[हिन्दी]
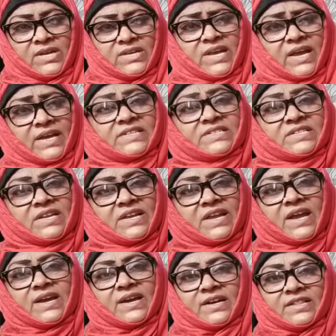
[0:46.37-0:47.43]
ये
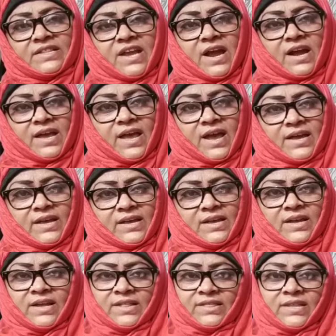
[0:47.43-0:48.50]
इसलिए कर दिया गया है
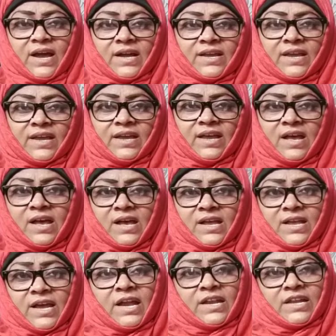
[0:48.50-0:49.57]
ताकि
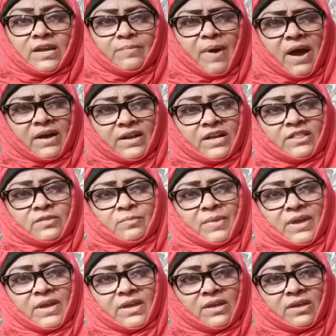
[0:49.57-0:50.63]
कल के भारत
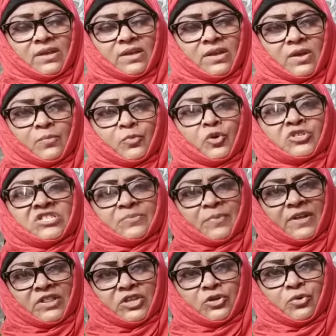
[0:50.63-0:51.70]
में
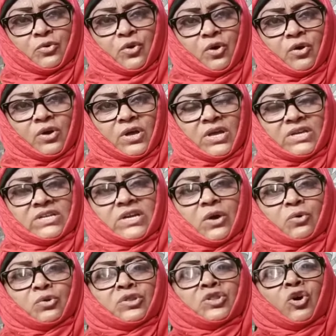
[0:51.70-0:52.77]
पूंजीपतियों को या
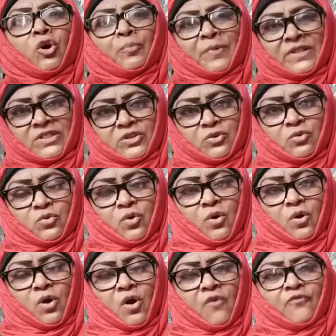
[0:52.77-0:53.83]
उद्योगपतियों को
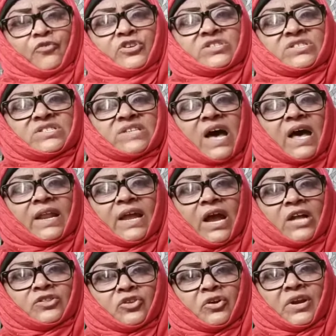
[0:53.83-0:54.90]
वो सारे
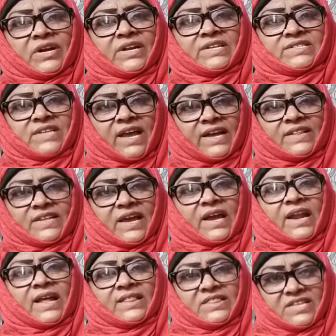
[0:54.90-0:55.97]
अथॉरिटीज़ या
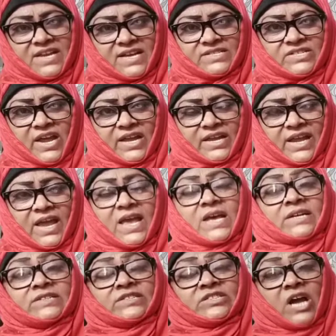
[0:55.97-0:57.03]
अख्तियार दिए जाएंगे
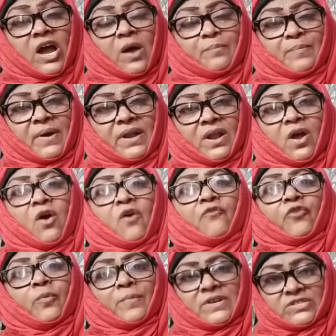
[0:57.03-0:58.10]
जहां पर
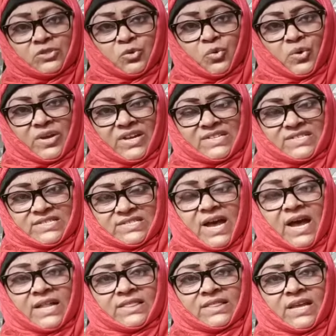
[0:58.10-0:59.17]
वो मज़दूरों के
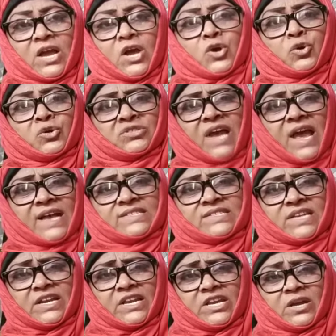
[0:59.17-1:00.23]
साथ कुछ
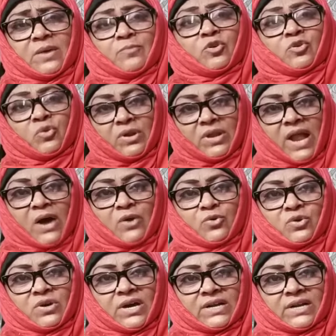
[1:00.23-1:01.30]
ऐसे नियमों को लागू
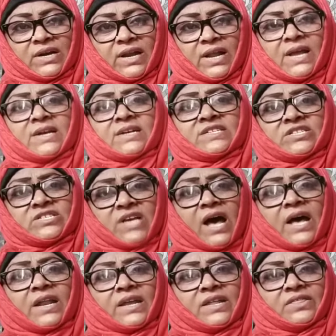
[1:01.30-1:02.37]
कर कर
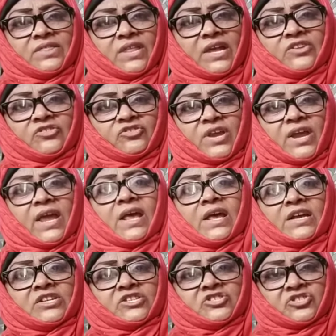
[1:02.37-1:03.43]
सारे देश के
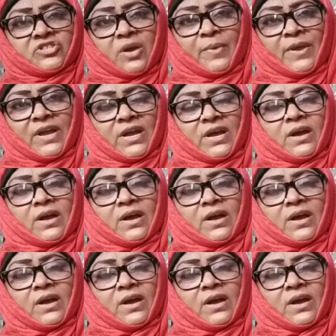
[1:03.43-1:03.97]
श्रमिक